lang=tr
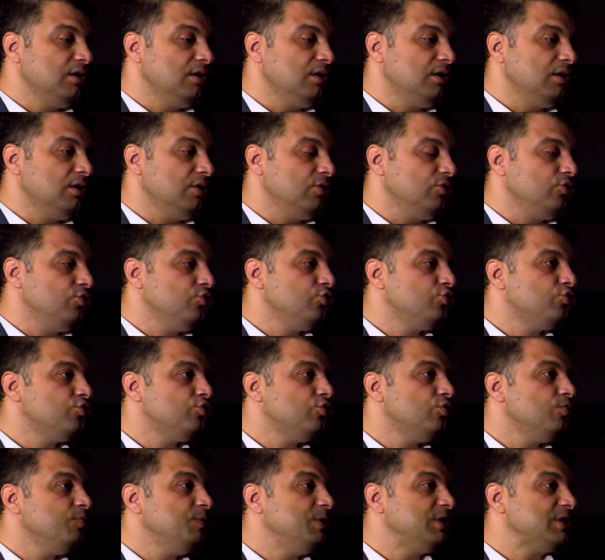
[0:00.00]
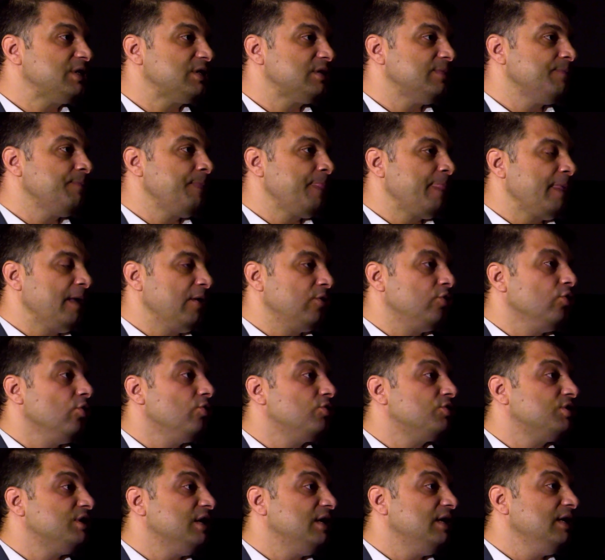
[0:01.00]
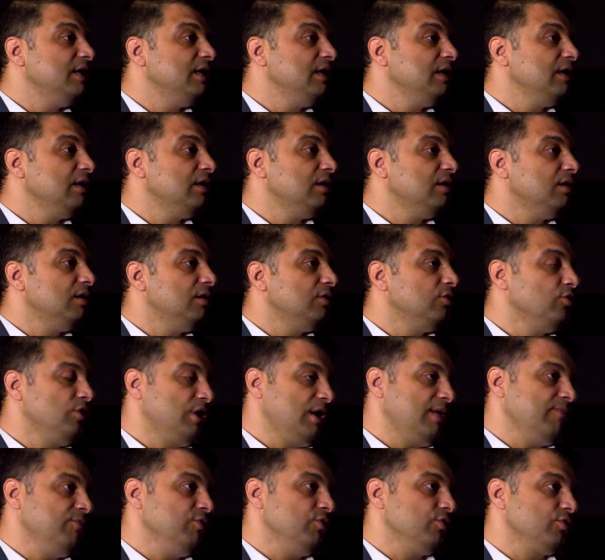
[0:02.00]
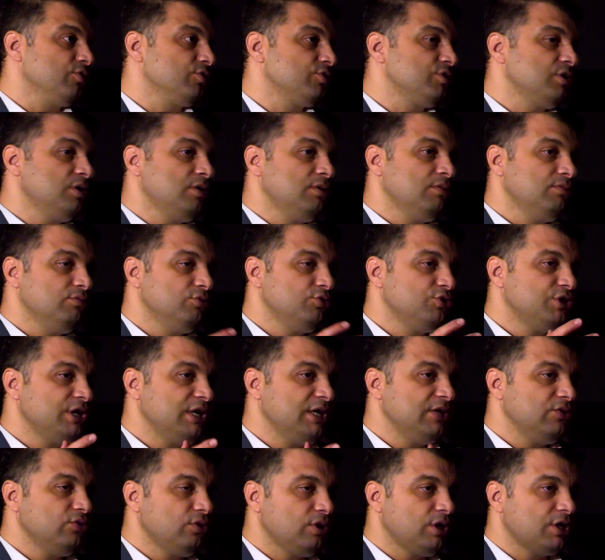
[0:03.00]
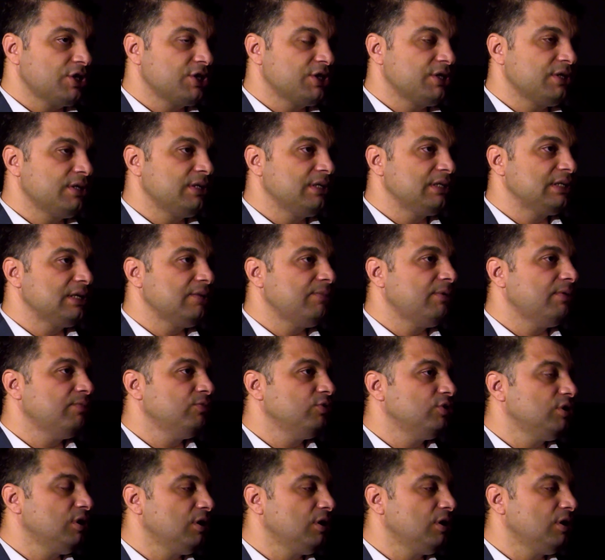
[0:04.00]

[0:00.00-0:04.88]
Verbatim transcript: e, güçlü bir görseli göremiyoruz. Müzeyi dolaştığınız zaman